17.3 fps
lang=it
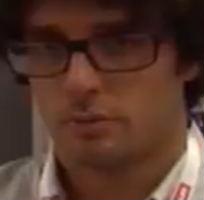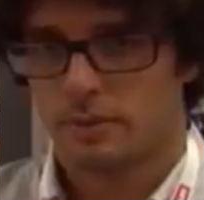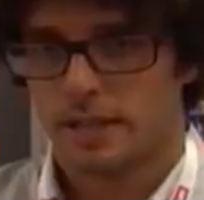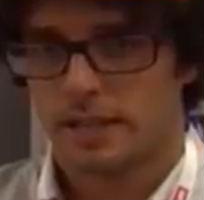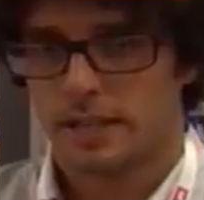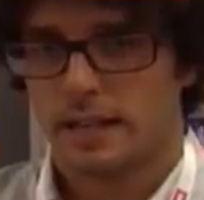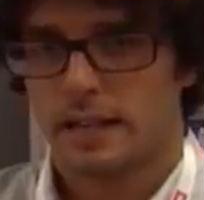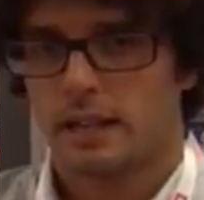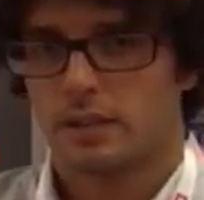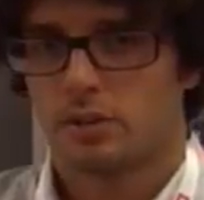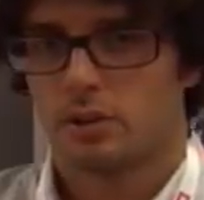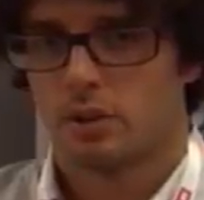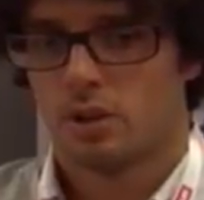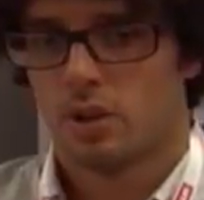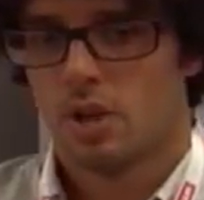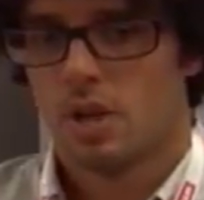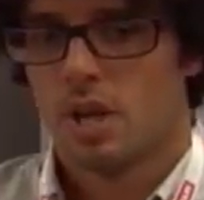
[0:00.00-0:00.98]
sul
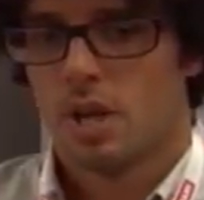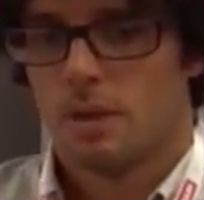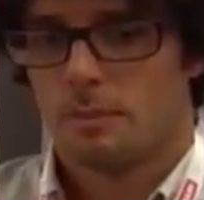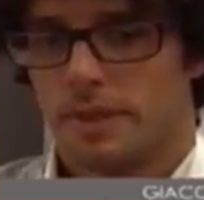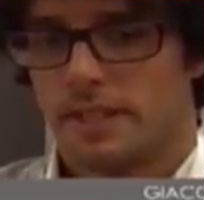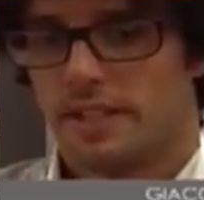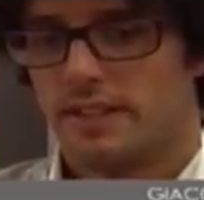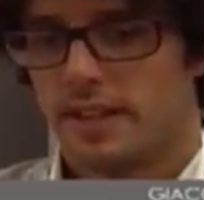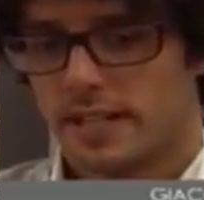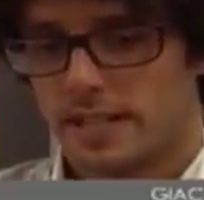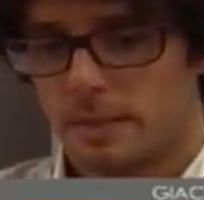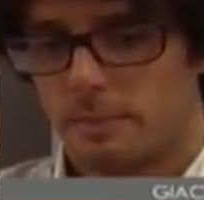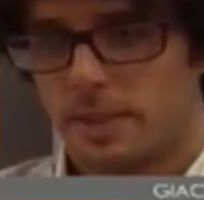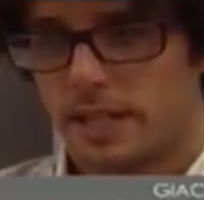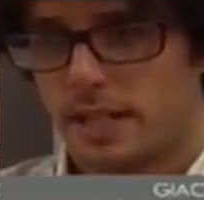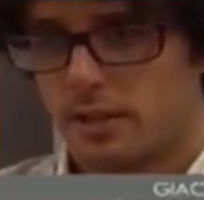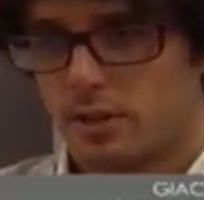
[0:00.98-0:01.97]
mercato per diverse
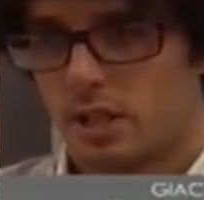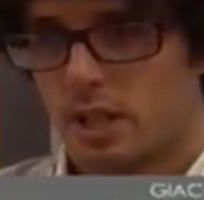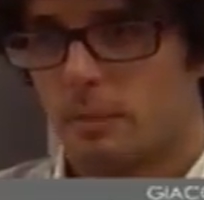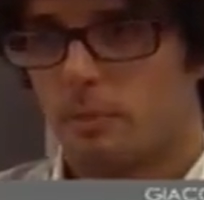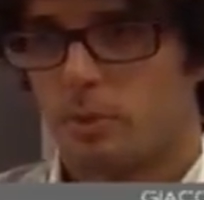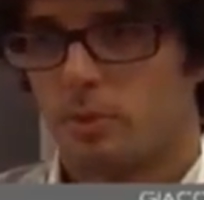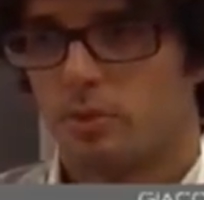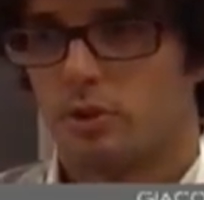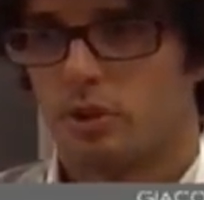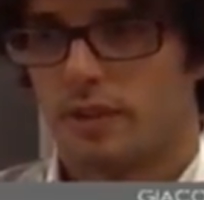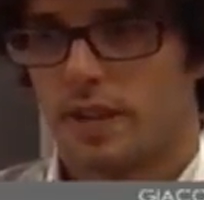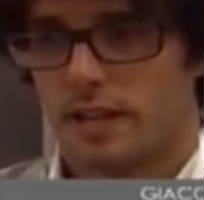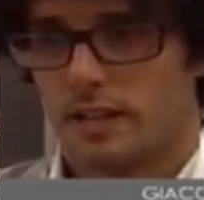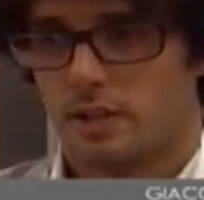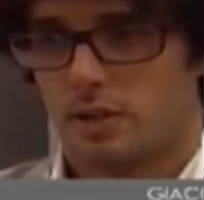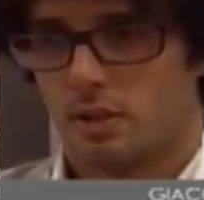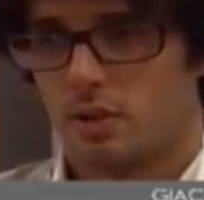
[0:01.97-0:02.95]
applicazioni appunto
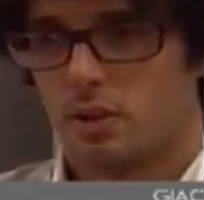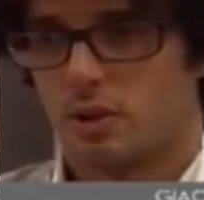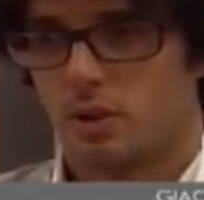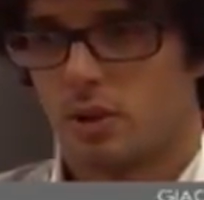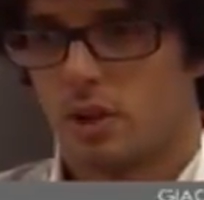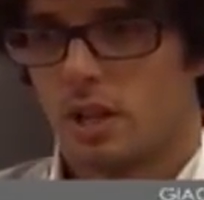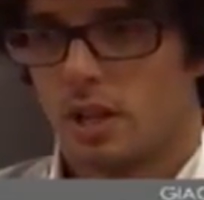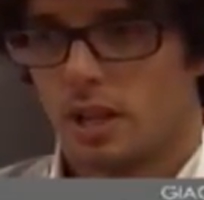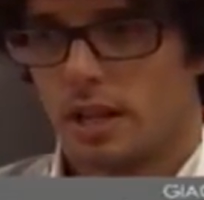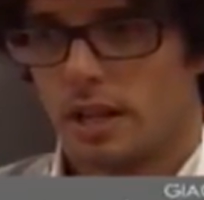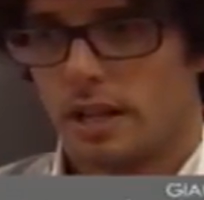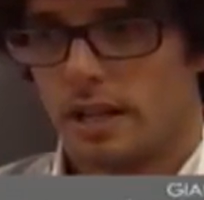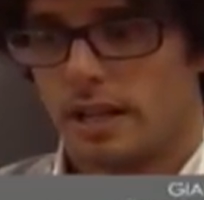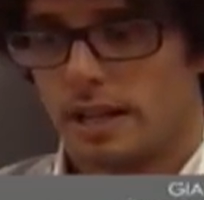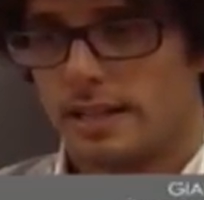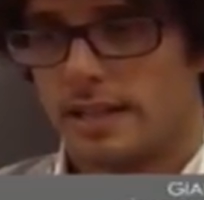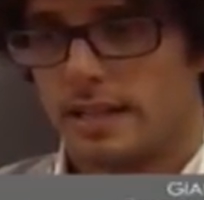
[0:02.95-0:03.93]
verso eh,
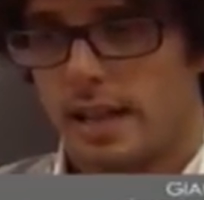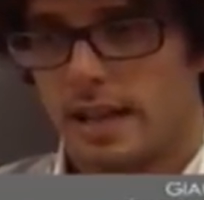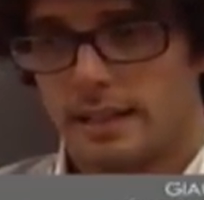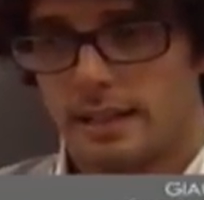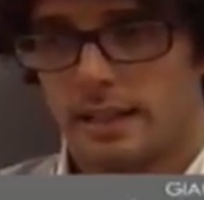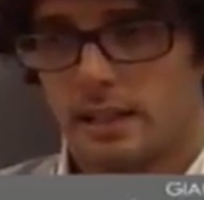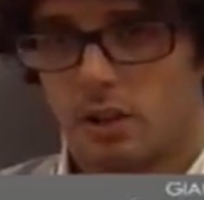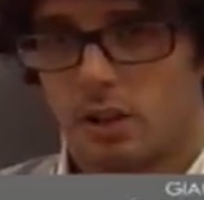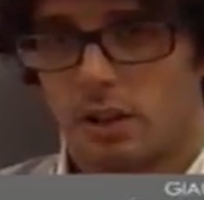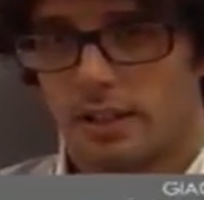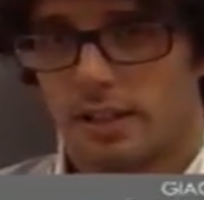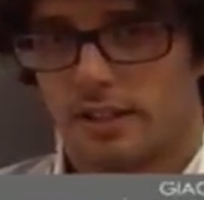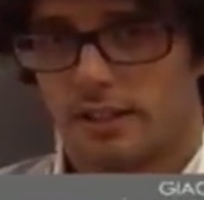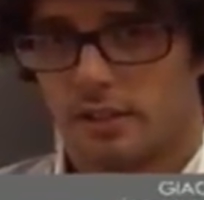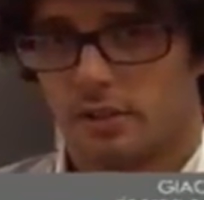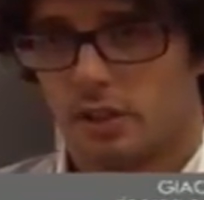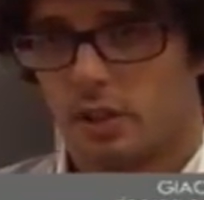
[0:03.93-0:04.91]
aziende dell'oil
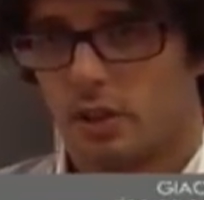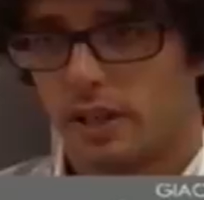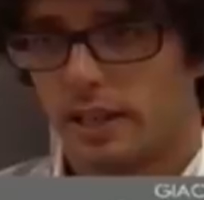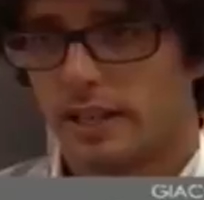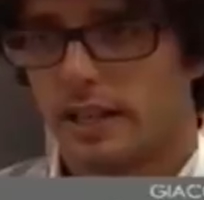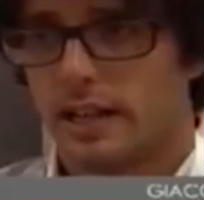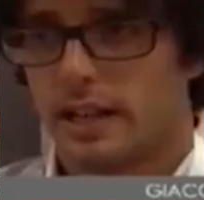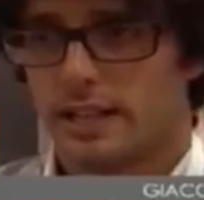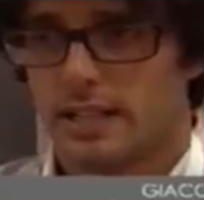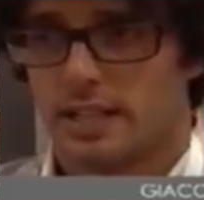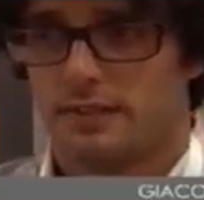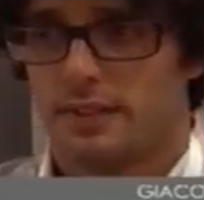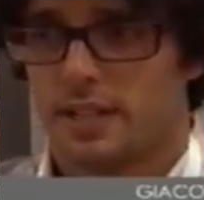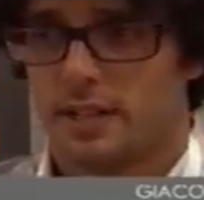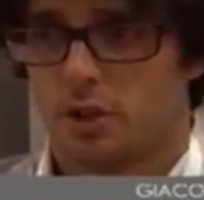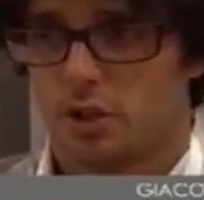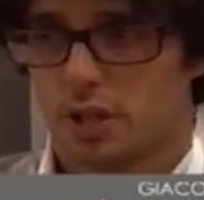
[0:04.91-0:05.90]
del settore olio e gas,
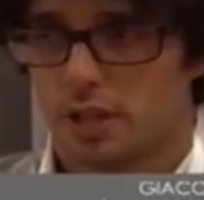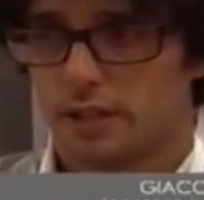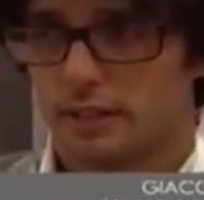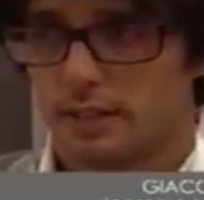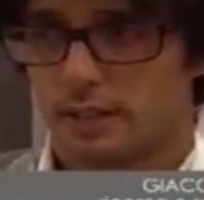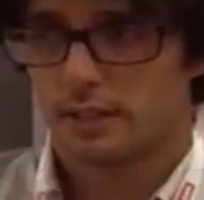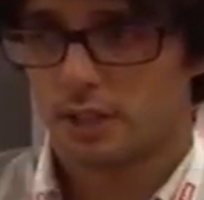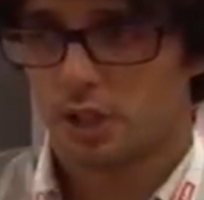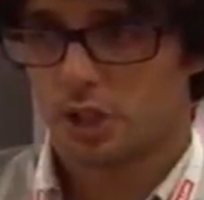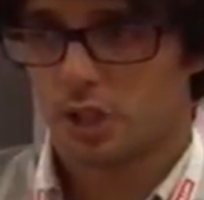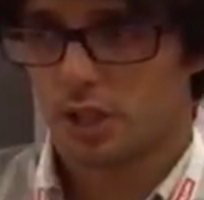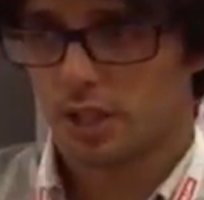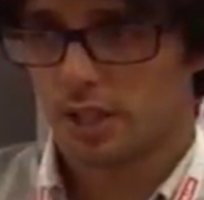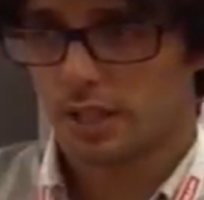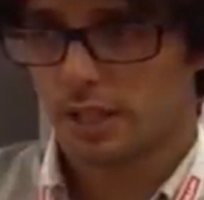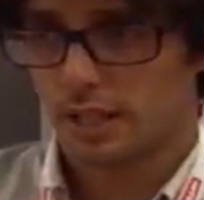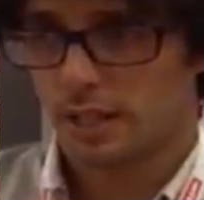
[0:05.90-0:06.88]
verso centri di
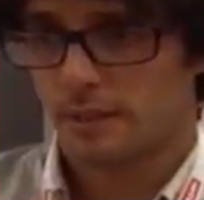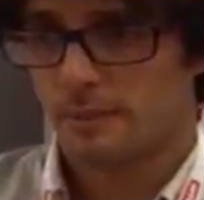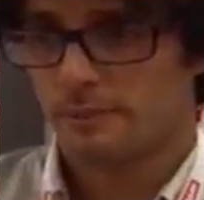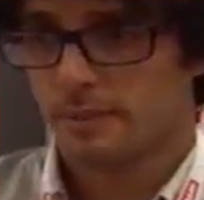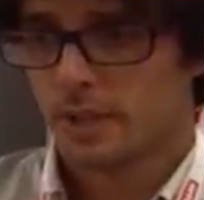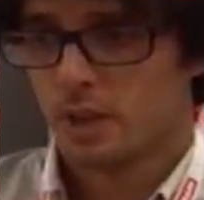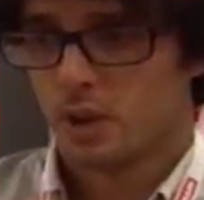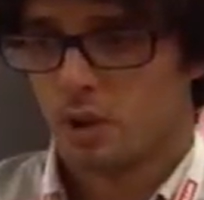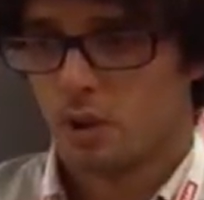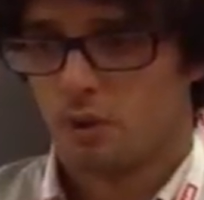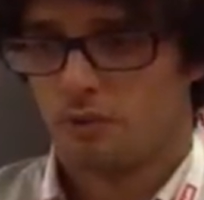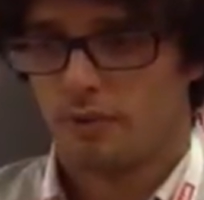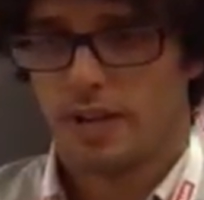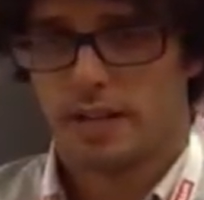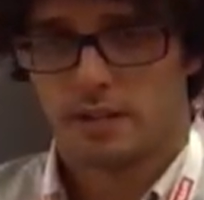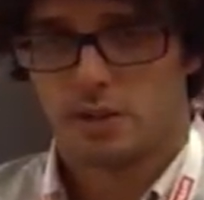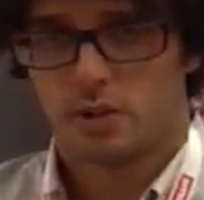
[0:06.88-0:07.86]
ricerca o
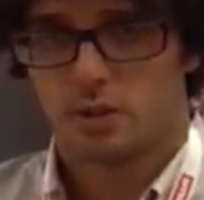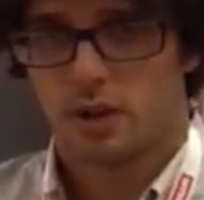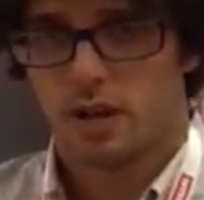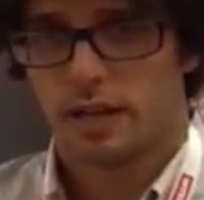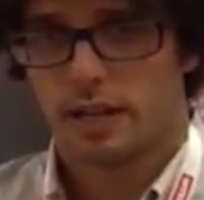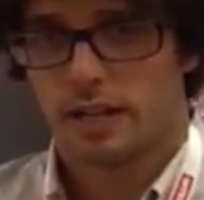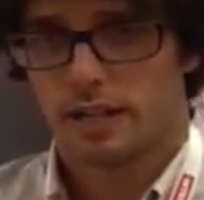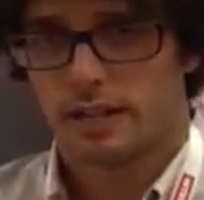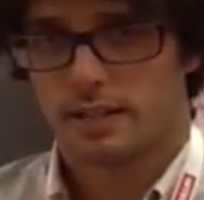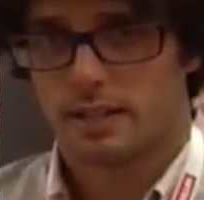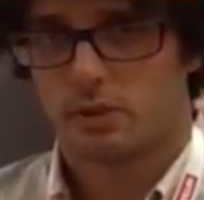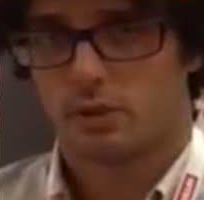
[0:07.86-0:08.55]
verso anche il